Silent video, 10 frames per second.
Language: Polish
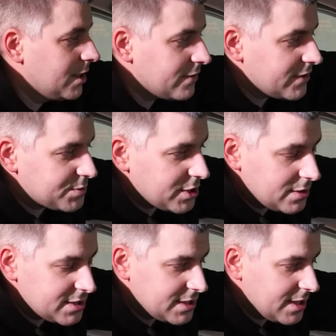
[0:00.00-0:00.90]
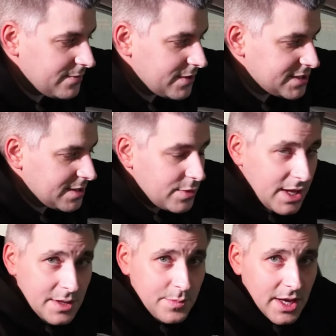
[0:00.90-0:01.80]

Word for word: Ponieważ przechodzę na wersję Black